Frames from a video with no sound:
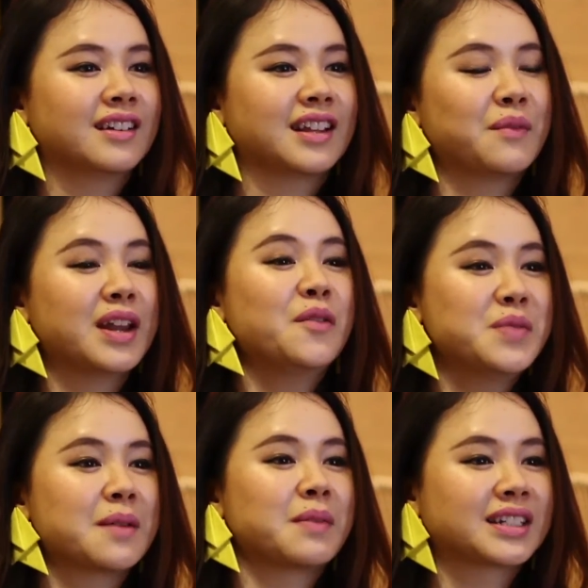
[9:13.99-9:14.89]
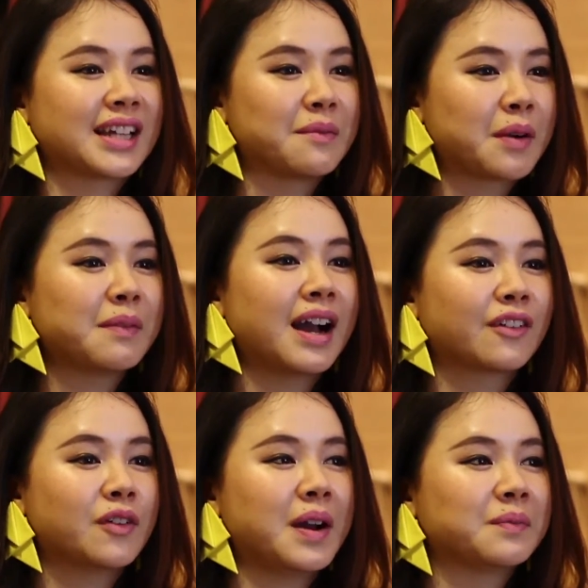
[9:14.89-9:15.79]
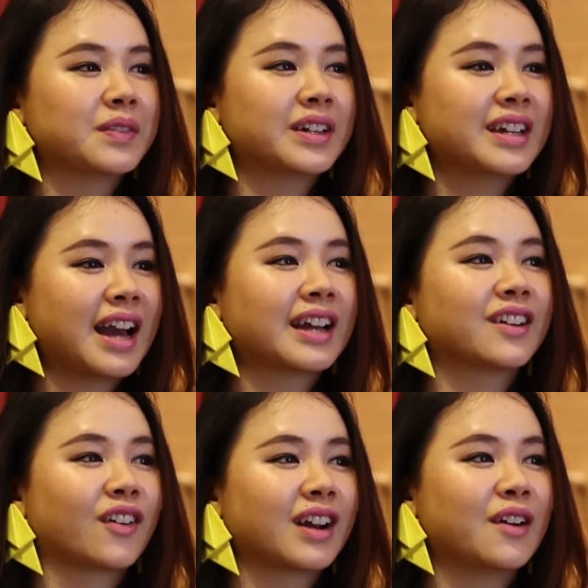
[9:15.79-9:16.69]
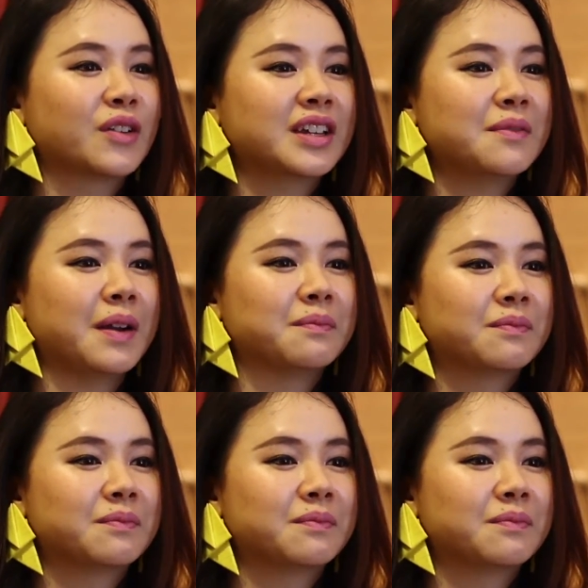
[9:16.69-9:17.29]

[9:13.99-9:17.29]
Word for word: ทำให้เรามีกำลังใจมาก ๆ ก็แบบงานของเราที่แบบ